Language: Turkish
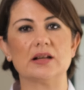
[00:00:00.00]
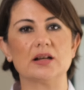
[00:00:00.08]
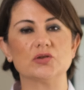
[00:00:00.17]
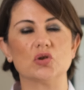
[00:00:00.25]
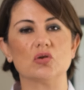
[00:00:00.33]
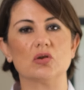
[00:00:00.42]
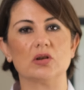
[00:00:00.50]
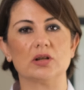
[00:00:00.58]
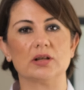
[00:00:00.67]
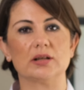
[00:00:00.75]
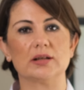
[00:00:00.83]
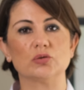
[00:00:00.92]
daha çok
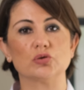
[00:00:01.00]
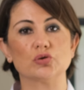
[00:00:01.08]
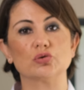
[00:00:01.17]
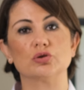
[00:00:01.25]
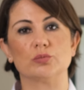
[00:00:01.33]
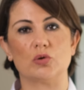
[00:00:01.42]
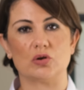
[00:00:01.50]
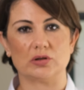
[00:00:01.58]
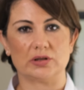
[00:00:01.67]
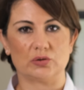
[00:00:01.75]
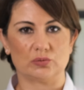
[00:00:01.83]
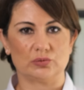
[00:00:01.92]
e, küçük
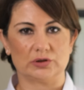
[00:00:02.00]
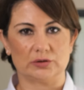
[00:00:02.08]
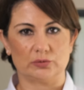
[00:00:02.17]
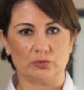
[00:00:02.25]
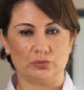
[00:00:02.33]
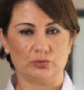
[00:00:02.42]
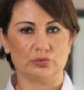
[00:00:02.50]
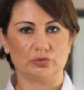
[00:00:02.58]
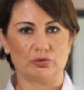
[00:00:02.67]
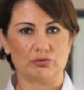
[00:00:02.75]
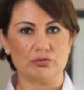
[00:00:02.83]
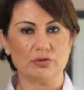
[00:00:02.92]
tümörlere uygula,
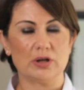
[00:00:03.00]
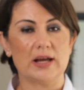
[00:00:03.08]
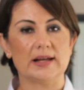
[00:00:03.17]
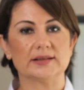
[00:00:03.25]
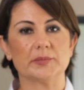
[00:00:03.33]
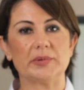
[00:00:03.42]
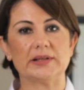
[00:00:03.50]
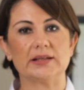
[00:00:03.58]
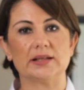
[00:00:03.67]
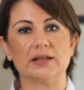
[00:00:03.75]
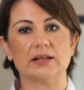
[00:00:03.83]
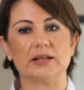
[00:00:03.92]
uyguluyoruz. Tabii
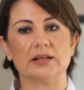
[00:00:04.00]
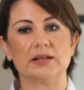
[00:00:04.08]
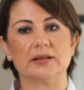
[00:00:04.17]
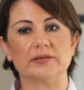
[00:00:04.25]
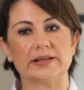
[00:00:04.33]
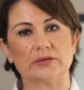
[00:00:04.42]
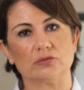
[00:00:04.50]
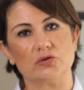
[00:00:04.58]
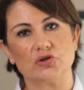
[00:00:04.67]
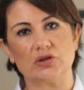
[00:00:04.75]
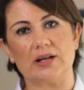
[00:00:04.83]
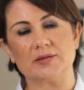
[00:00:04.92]
ki e,
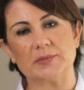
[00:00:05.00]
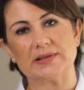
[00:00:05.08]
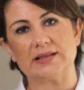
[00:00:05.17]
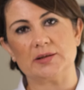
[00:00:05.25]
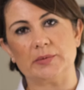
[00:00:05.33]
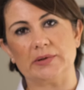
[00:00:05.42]
teknolojinin artmasıyla